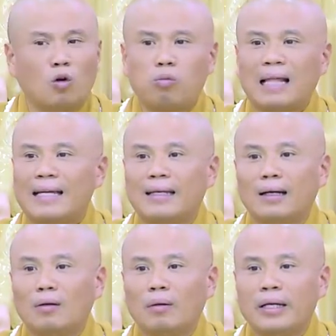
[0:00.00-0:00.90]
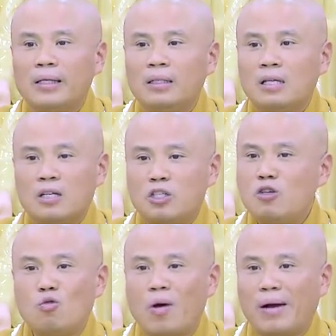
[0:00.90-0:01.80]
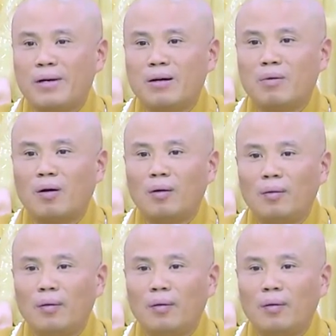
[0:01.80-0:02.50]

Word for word: rủn tay chân đi, siêu quẹo đi không nổi.